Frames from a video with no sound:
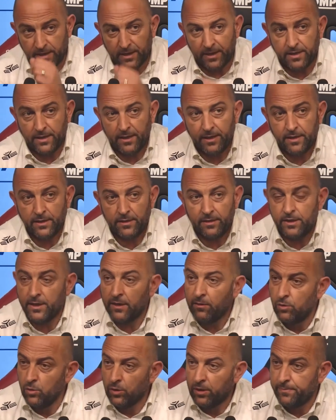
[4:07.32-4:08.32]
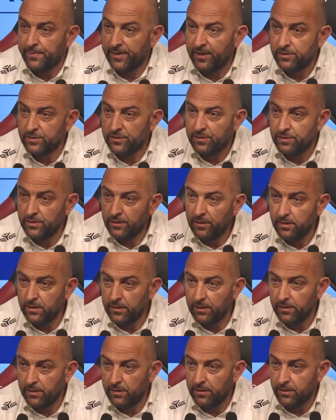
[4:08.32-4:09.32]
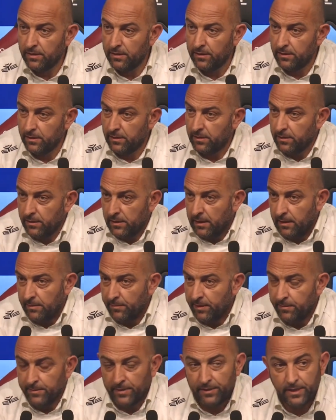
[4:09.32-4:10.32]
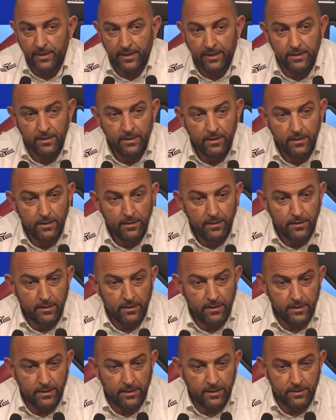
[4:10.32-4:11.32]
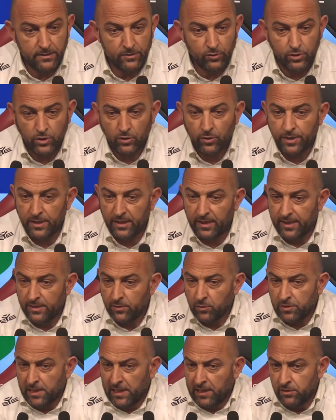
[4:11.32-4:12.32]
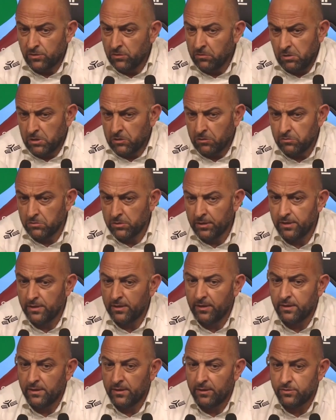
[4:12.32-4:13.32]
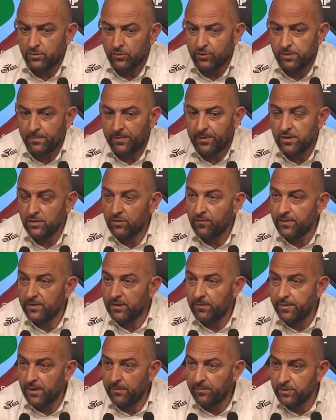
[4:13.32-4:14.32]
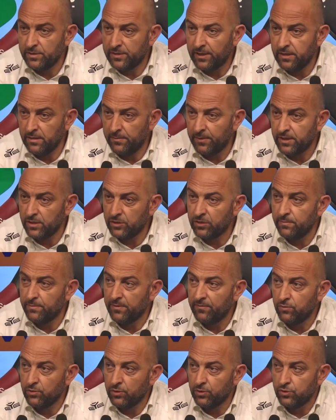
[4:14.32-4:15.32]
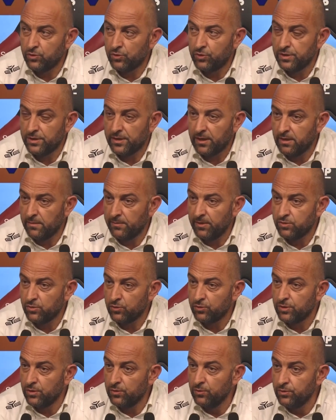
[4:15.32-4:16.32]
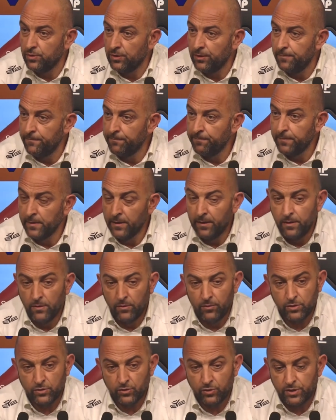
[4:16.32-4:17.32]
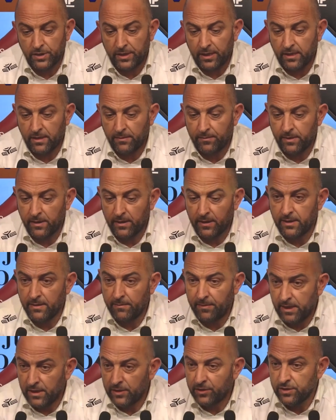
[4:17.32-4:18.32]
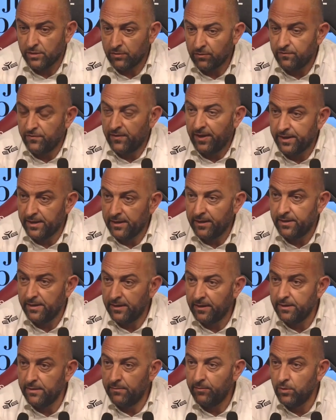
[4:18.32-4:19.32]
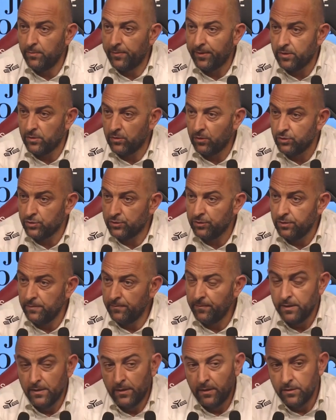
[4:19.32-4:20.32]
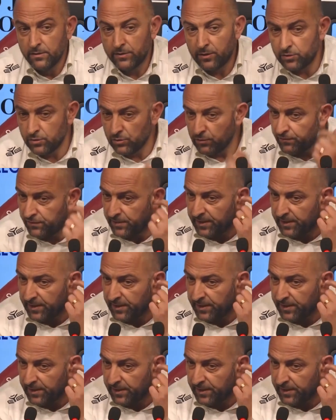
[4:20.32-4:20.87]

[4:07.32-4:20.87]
dire, dire quello che pensi, eh, alla mia maniera. Eh, sono stato criticato tanto, ma non, eh, sono sempre andato avanti per la mia strada perché ho sempre avuto una società che mi ha sostenuto, una società che mi, che mi ha lasciato fare il mio percorso, si sono